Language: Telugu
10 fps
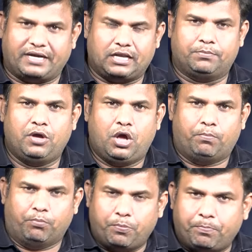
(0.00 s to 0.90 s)
మండలం
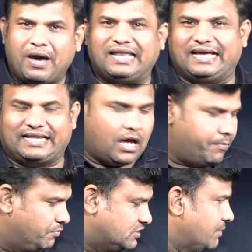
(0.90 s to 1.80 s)
ముప్పాళ్ళ
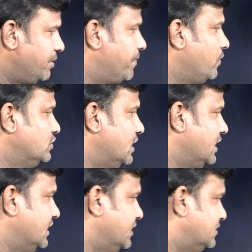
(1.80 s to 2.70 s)
గ్రామం సమీపంలో
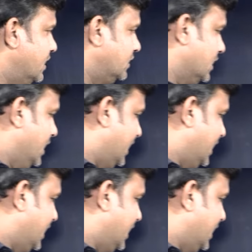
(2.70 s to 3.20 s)
జరిగింది ఇన్సిడెంట్